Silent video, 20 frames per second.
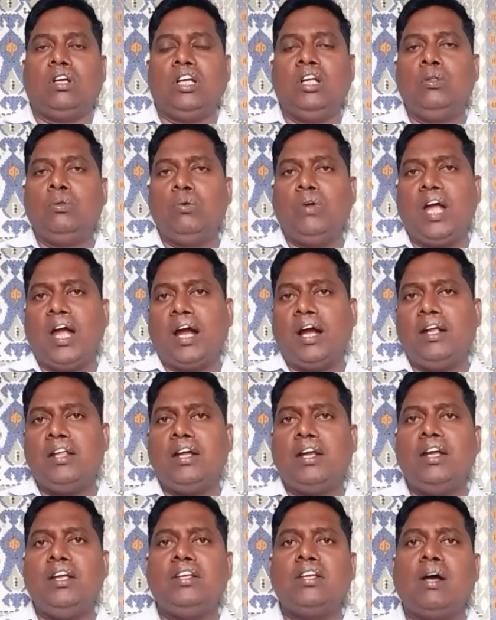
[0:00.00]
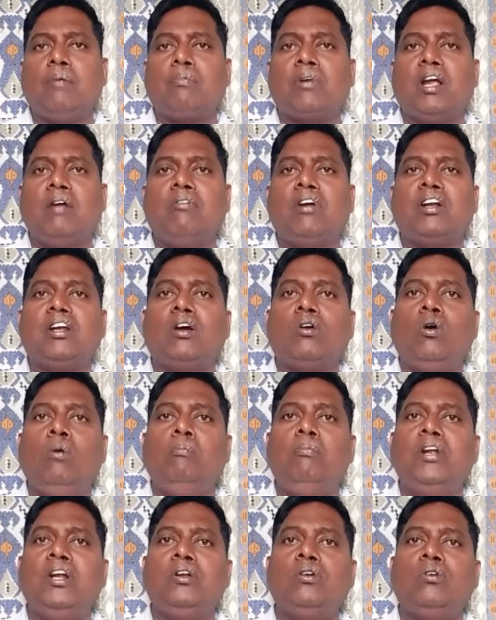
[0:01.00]
কিন্তু এক হাজার এই সাবস্ক্রাইবারটা
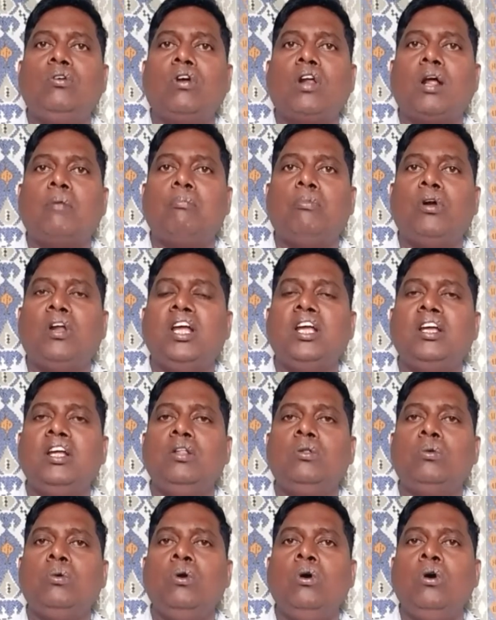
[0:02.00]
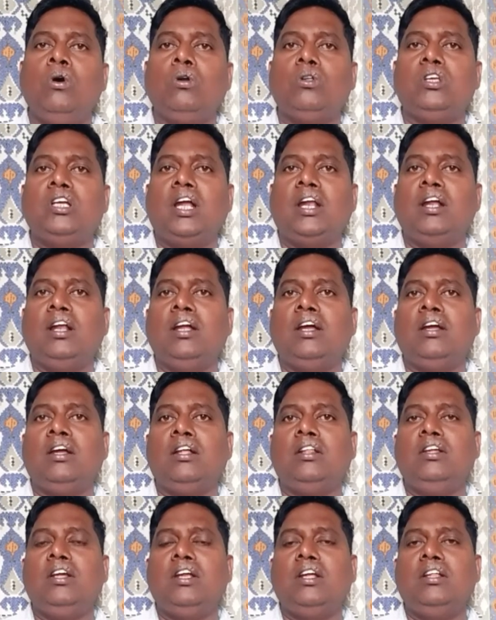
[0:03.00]
কমপ্লিট করার পরেই কিন্তু চ্যানেলে
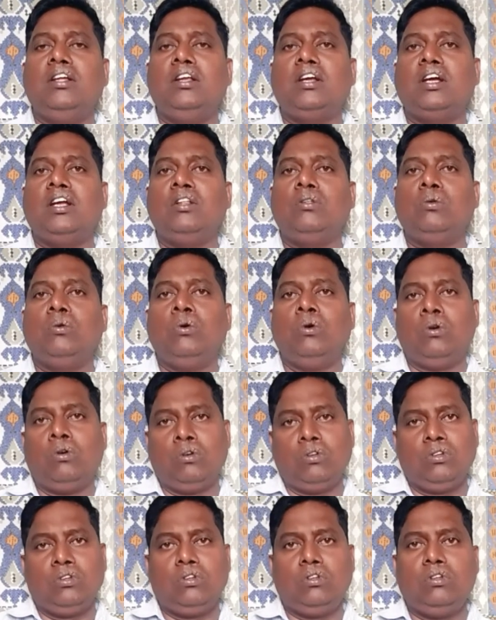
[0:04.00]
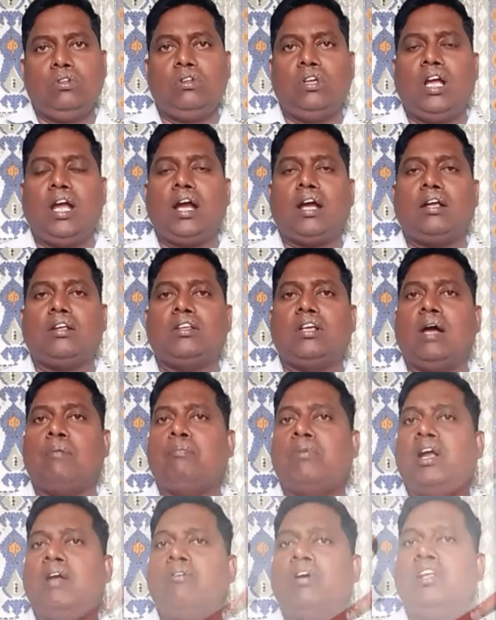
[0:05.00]
ধীরে ধীরে কিন্তু এক
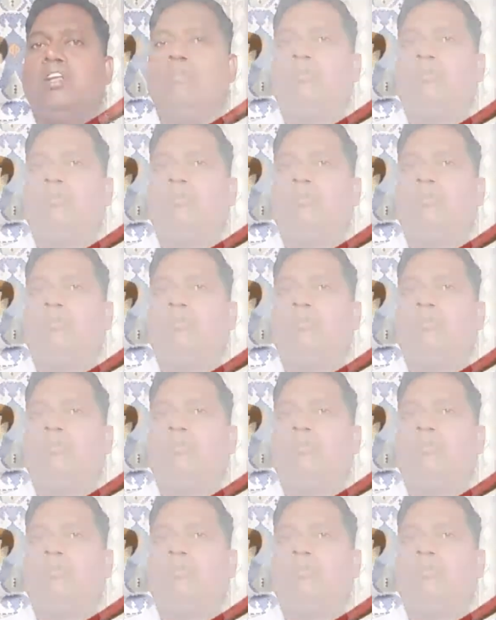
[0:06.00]
সাবস্ক্রাইবার